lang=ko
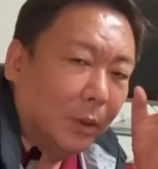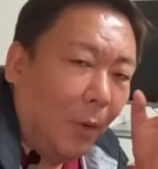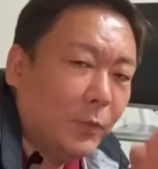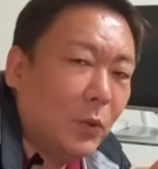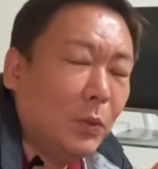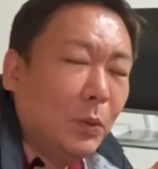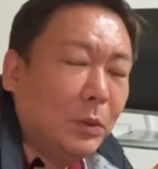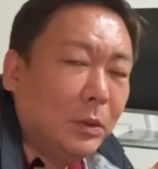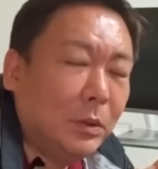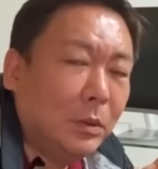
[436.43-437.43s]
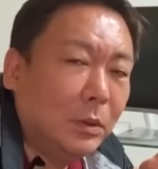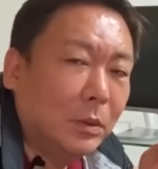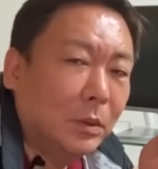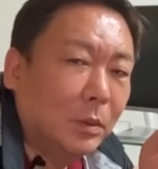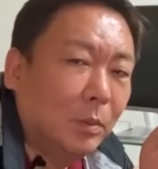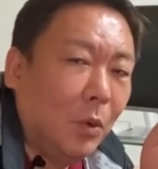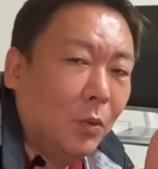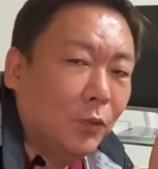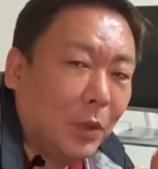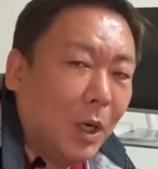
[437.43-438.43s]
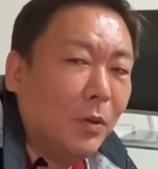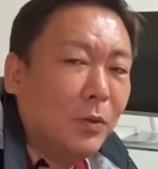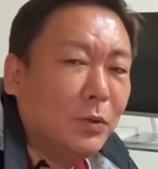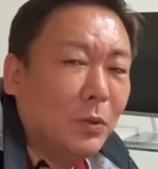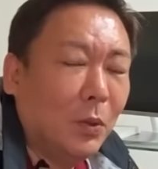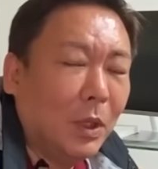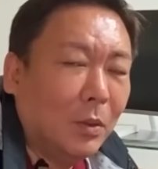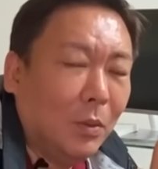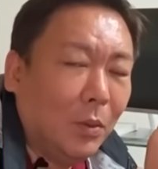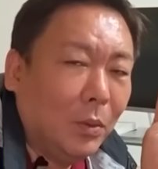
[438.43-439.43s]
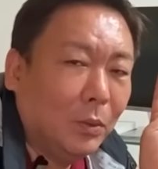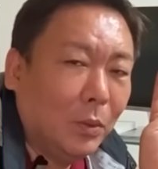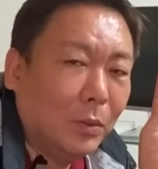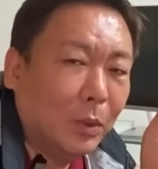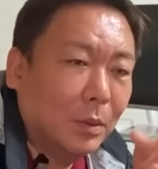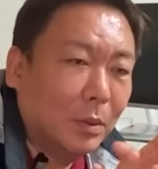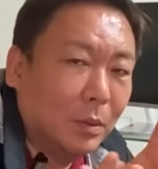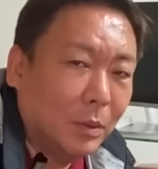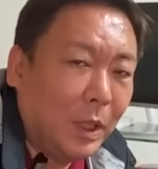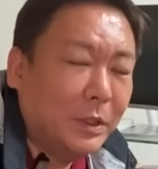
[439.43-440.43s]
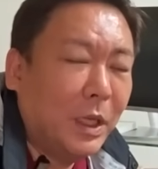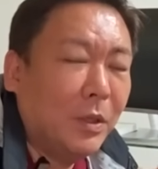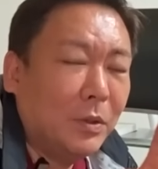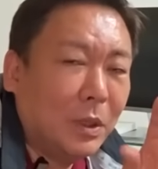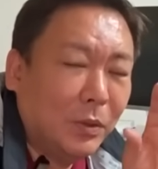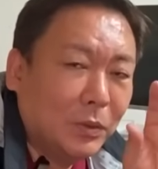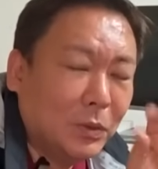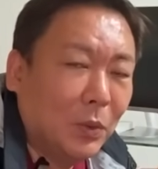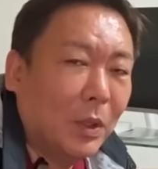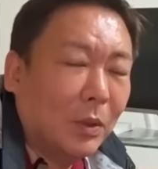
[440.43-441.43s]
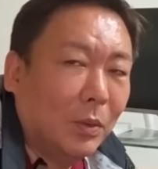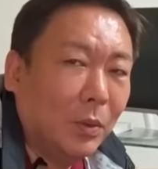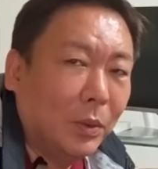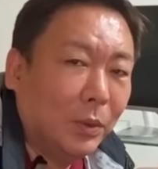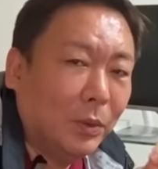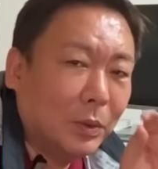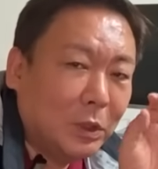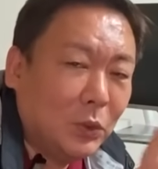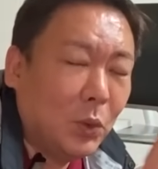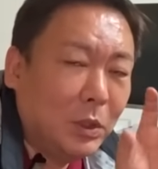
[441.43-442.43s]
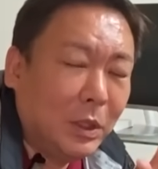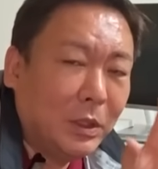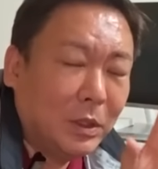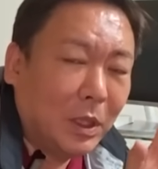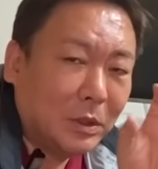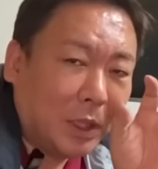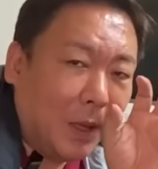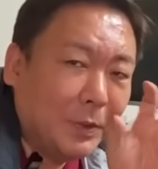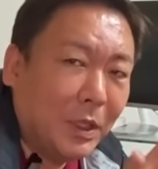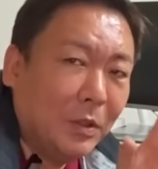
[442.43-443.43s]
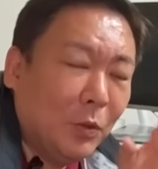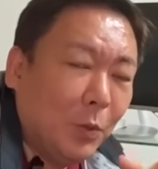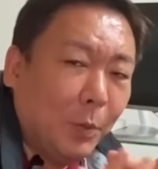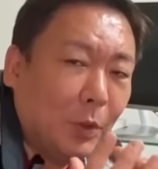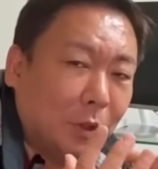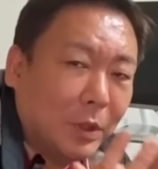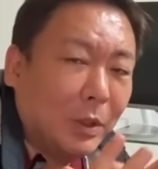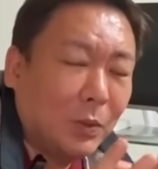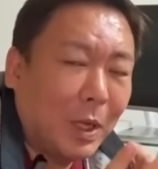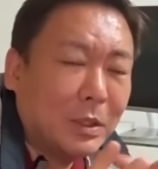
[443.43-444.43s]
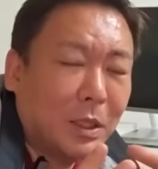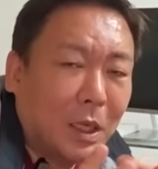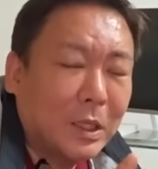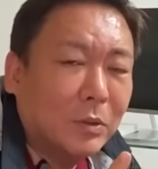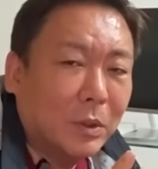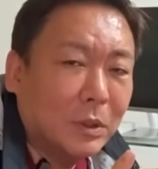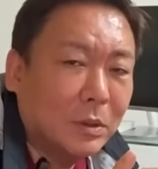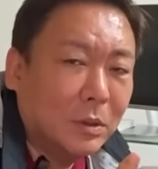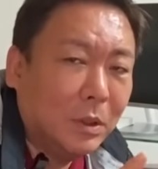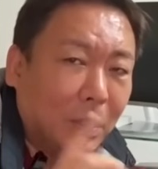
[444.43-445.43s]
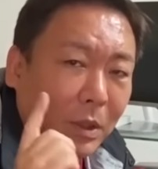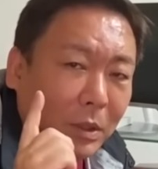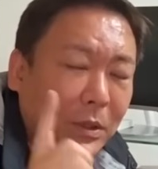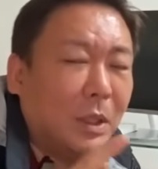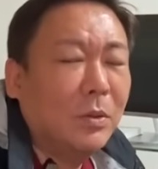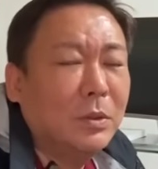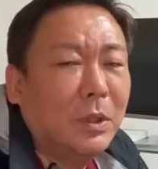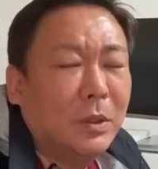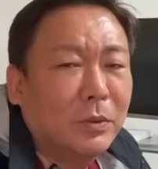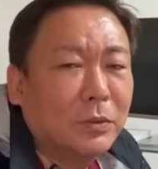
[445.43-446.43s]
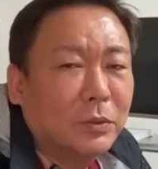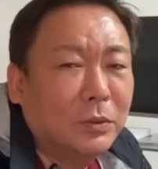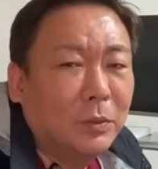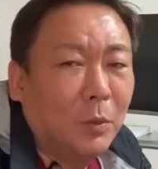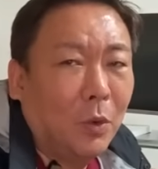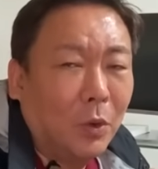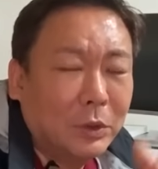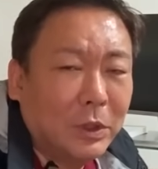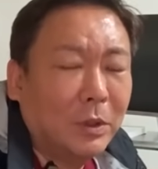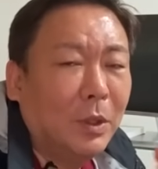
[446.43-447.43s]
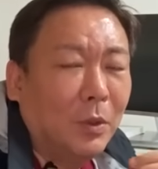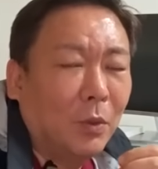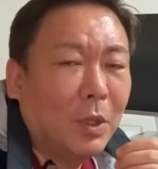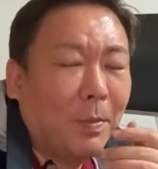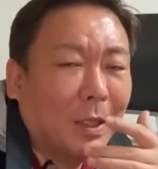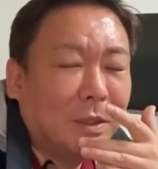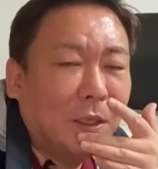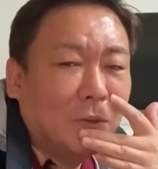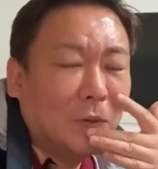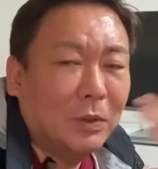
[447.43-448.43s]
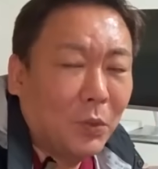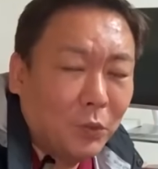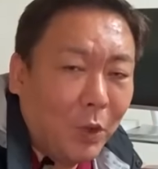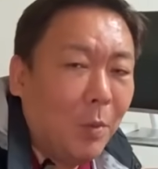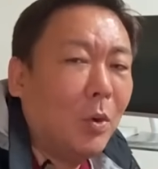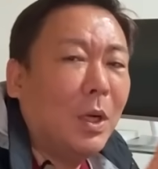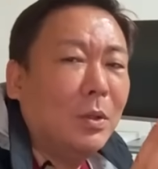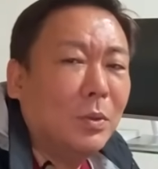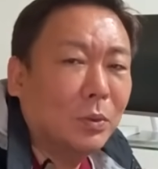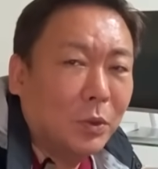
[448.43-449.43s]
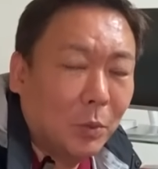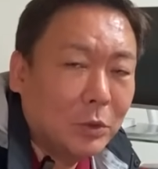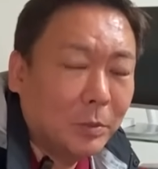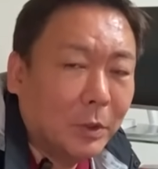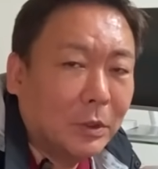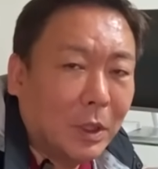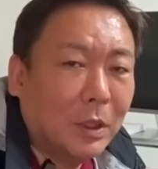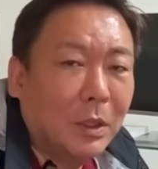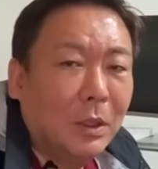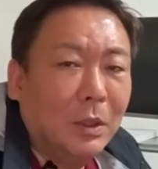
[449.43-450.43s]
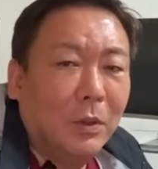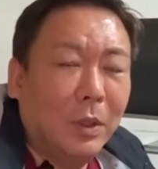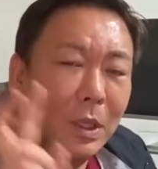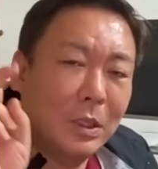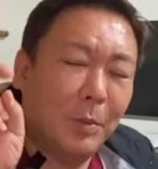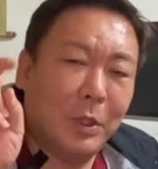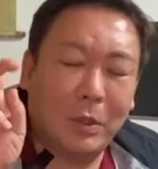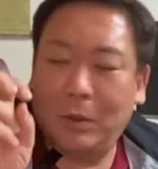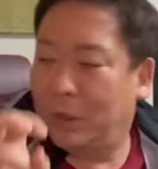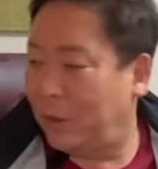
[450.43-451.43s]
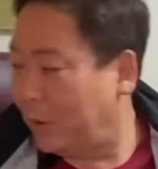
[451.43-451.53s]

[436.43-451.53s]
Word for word: 업종으로는 뭐 유가 관련주들 올랐고 또는 대체 에너지 관련주도 올랐고 그리고 시총 큰 애들까지 다 합산해서 보면 그래도 가장 강했던 애들은 2차 전지 관련주 뭐 어제 워낙 박살났었는데 오늘 회복하는 정도의 모습이었다 여기까지 하면 될 것 같아요